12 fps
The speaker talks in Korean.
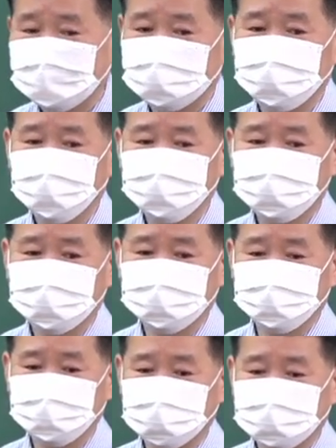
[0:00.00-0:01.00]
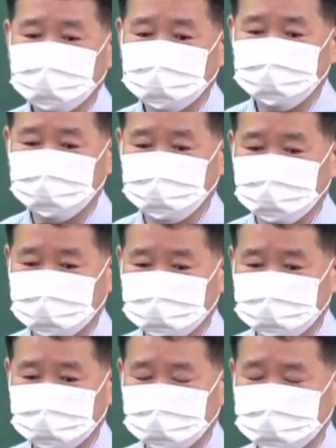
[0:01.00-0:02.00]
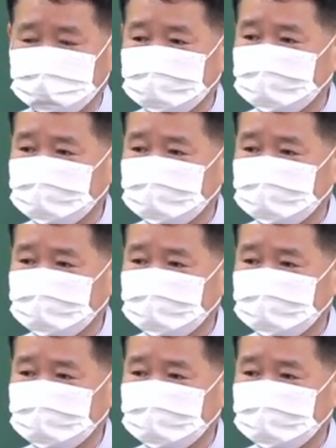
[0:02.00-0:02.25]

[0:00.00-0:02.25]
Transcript: 이 문제를 좀 체크를 할 필요가 있는데요.